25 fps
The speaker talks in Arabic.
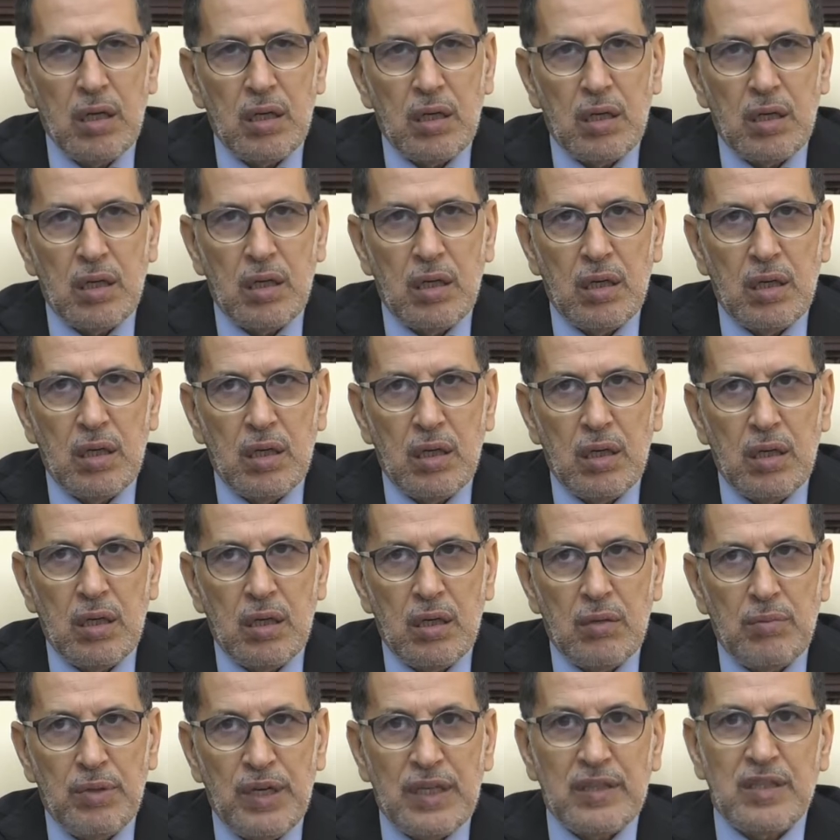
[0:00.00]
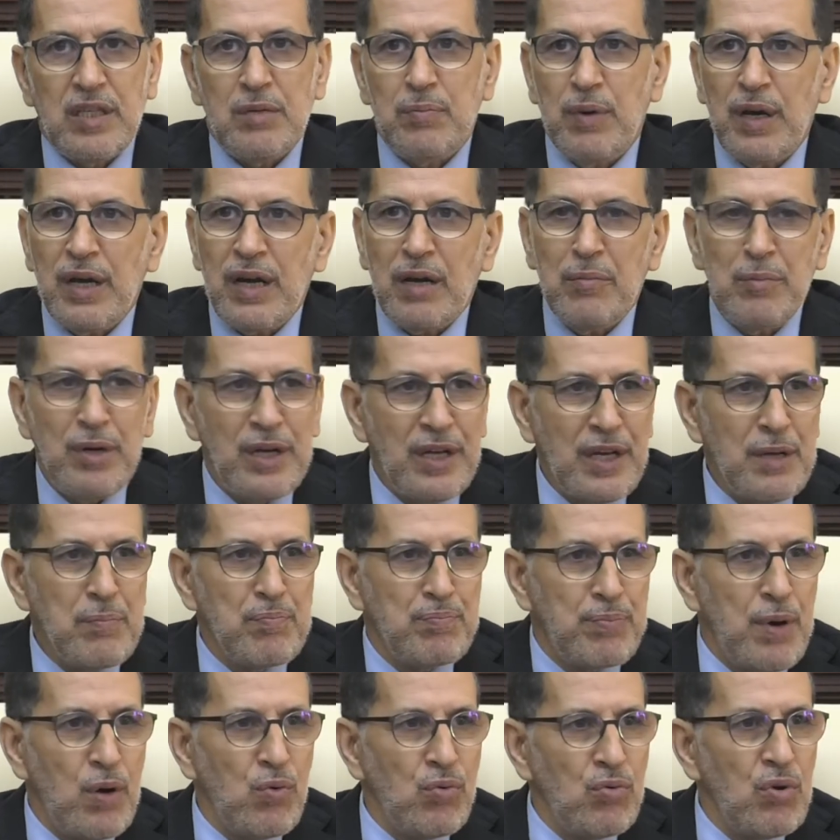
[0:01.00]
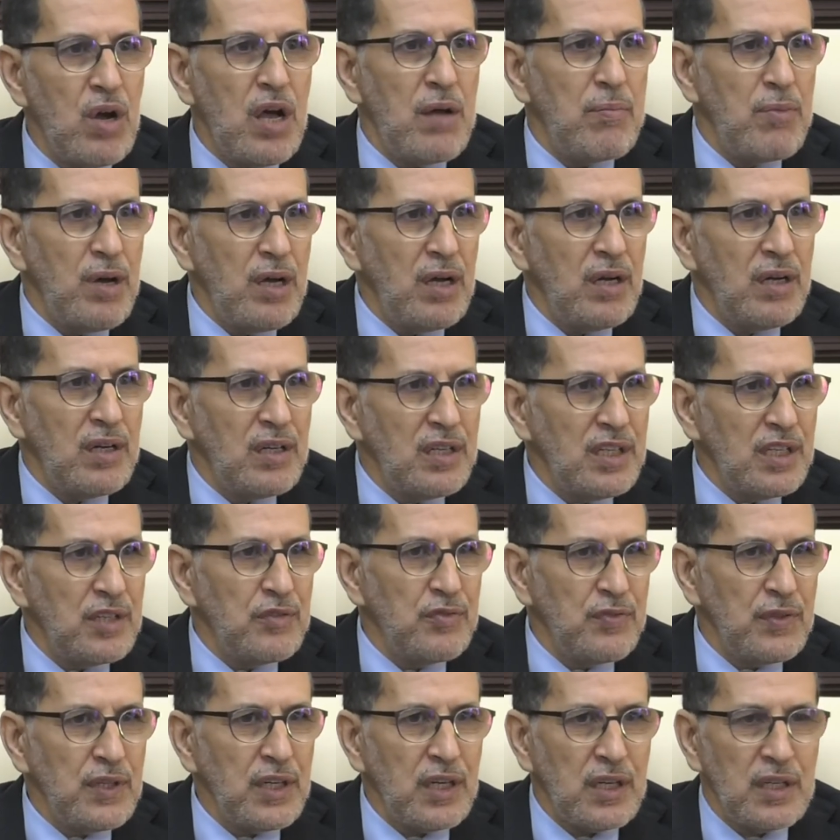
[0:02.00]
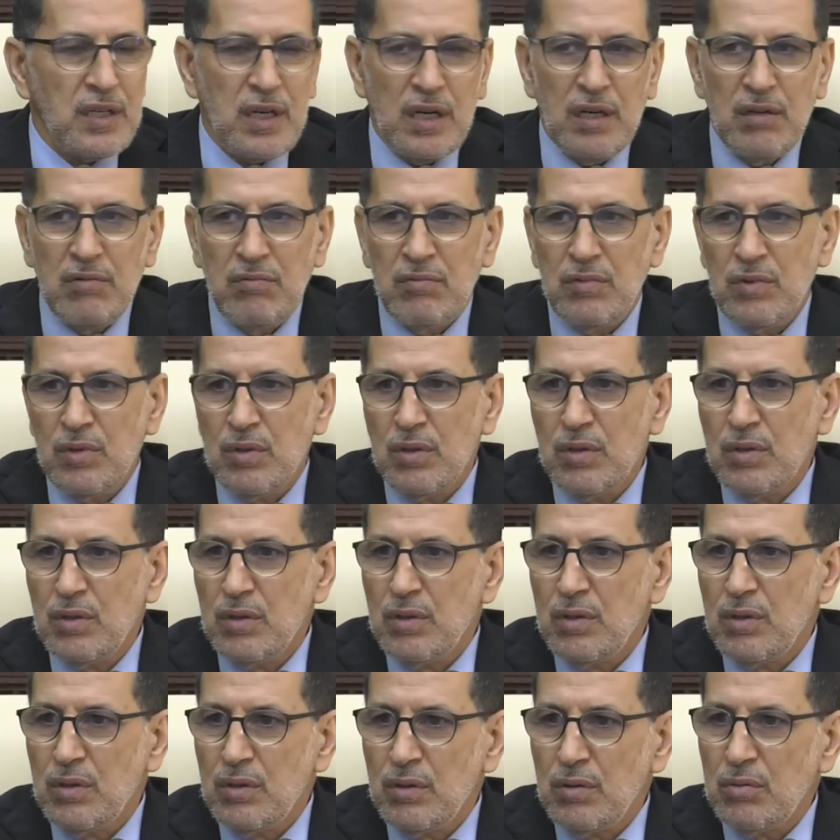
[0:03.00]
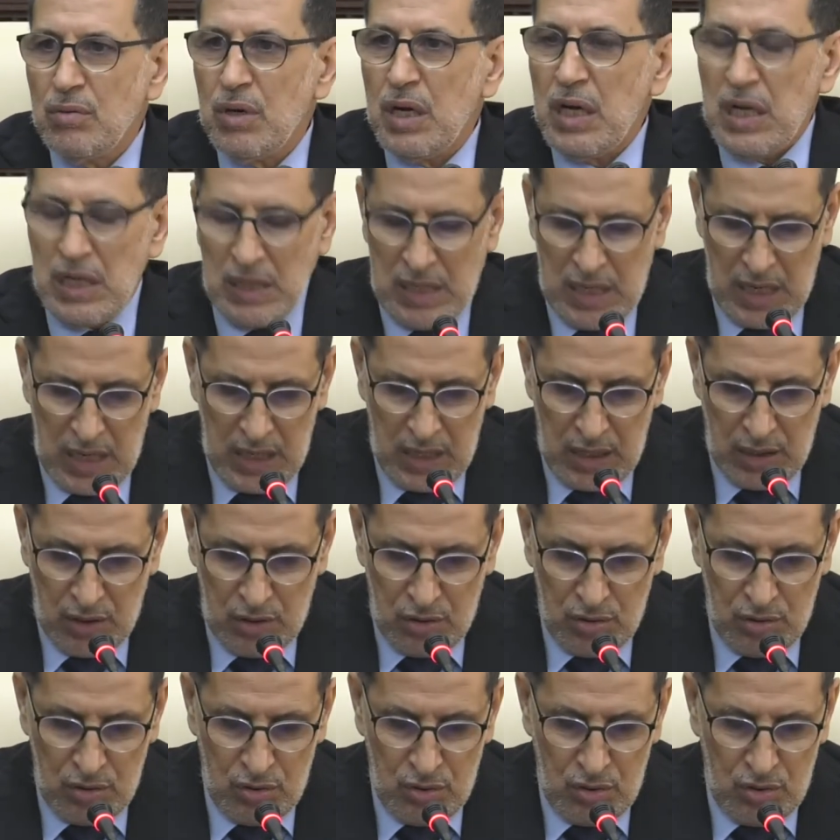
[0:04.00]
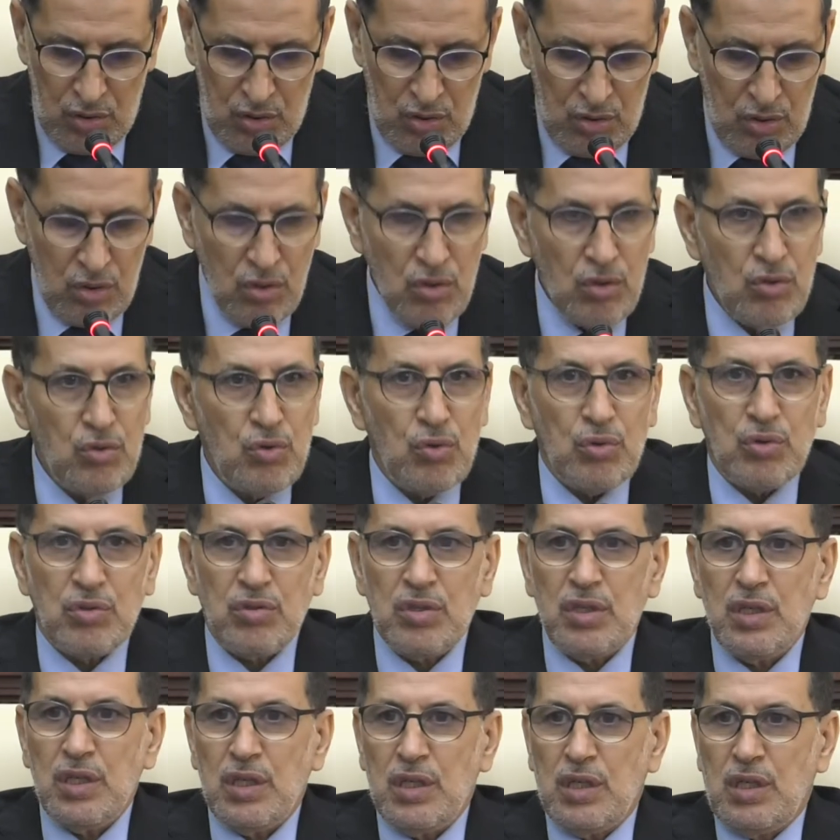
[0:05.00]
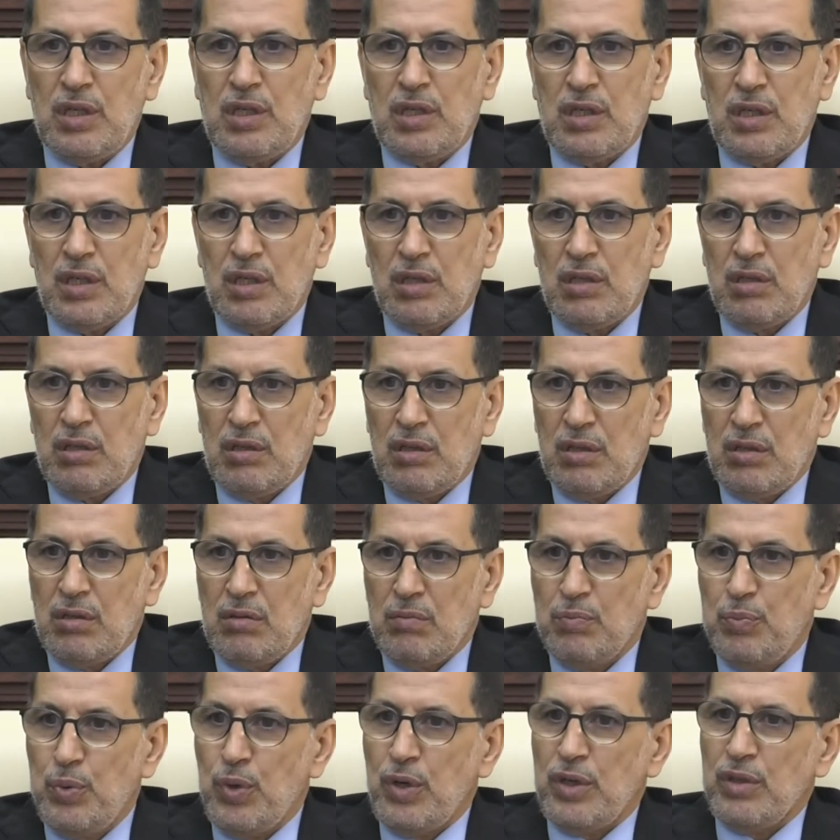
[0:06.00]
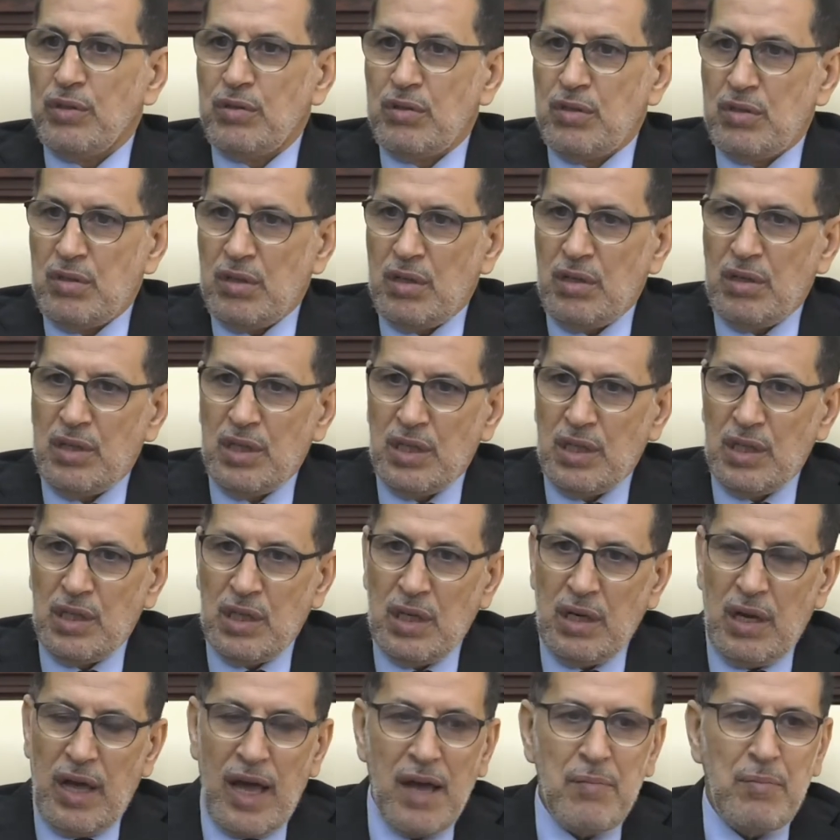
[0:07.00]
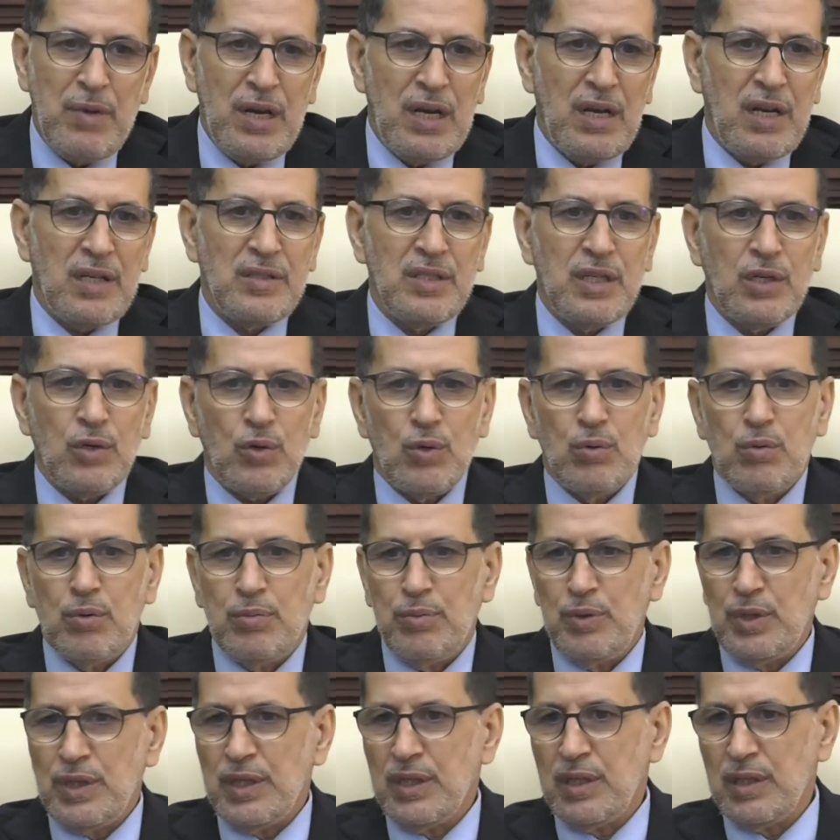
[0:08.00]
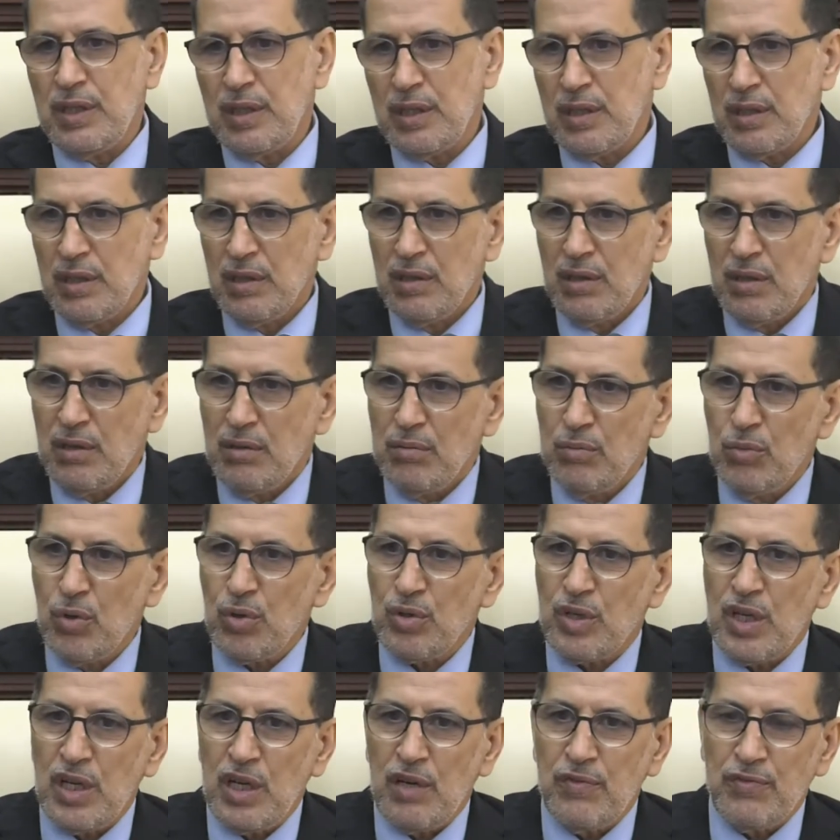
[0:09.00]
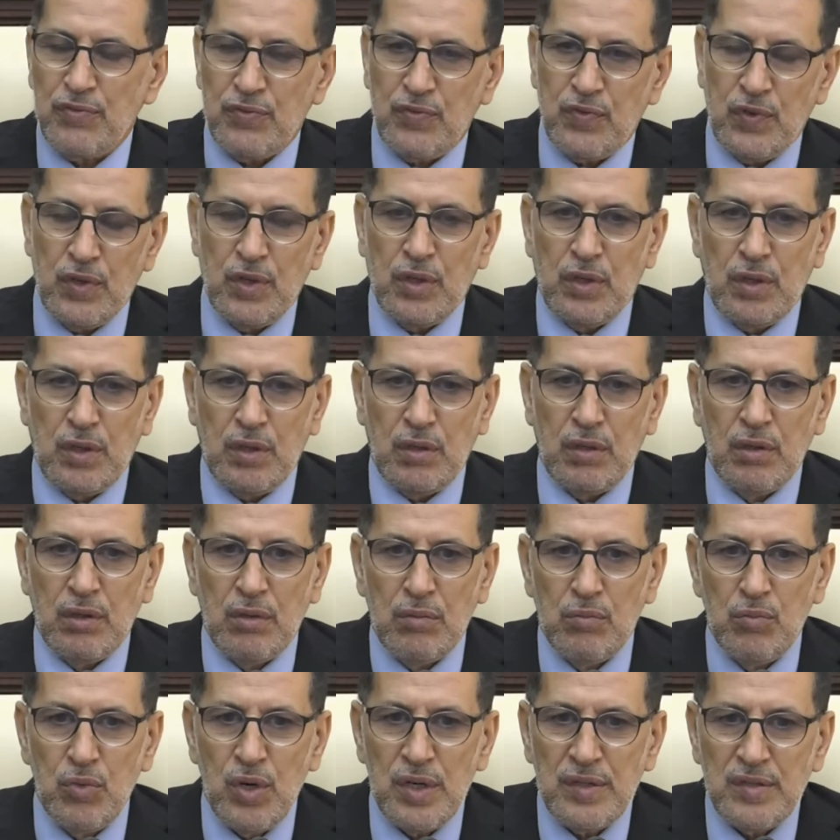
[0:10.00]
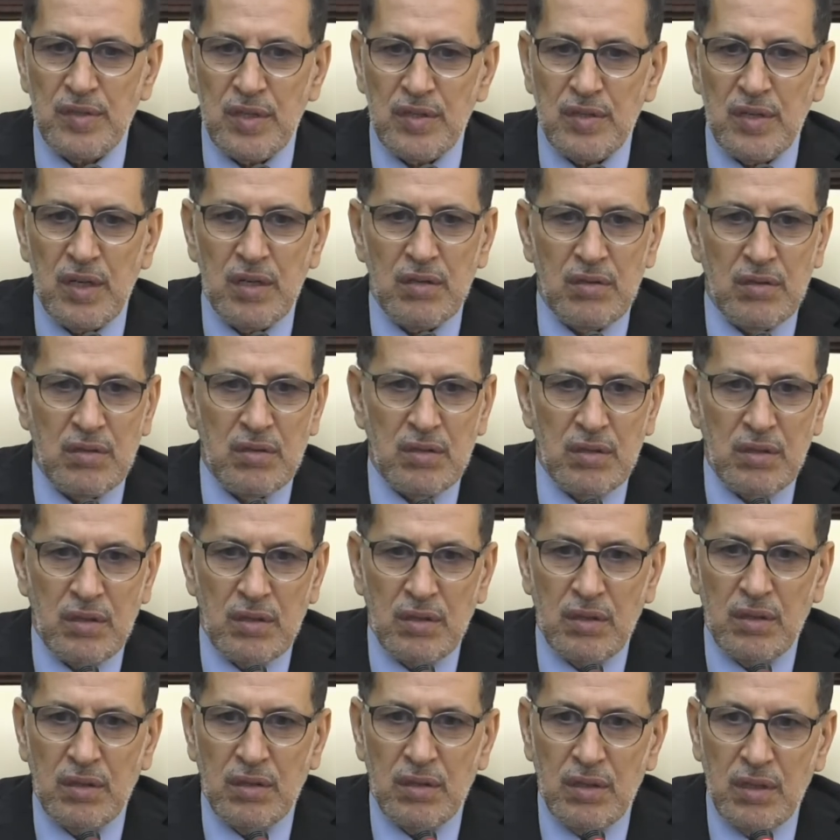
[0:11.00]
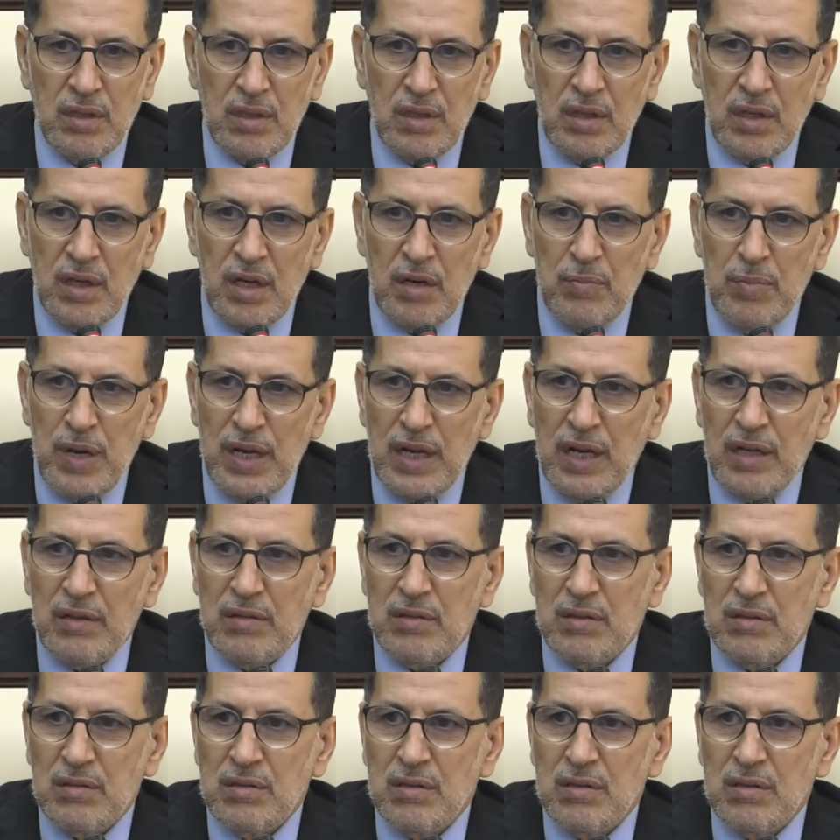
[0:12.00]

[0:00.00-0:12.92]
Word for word: آه، باعتبار المغرب بوابة لإفريقيا وهذا يعطي بعد للعمل الذي يقوم به مختلف آه، مؤسسات آه، البلد